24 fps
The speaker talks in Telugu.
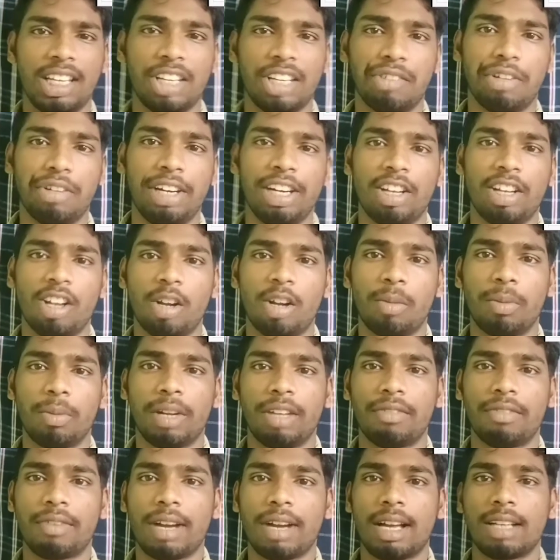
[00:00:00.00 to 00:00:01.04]
ఈ వీడియోలో
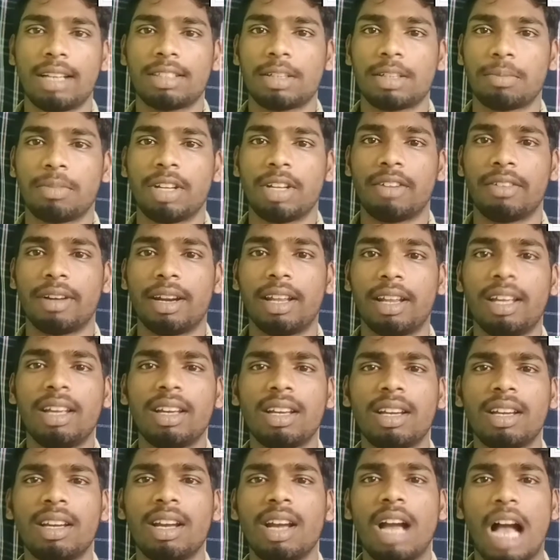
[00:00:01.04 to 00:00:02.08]
బ్రీఫ్గా చెప్దామని
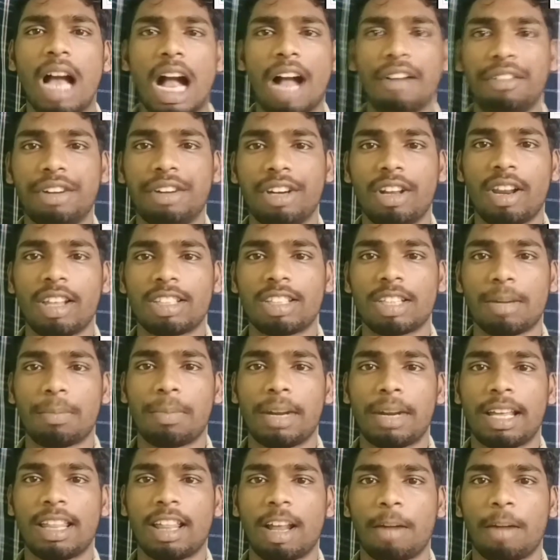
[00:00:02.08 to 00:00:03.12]
ఆ వీడియోలో
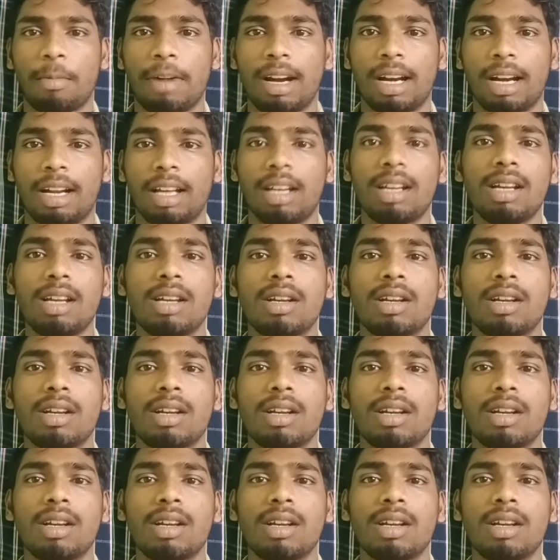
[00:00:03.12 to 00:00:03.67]
చెప్పలేదు అనమాట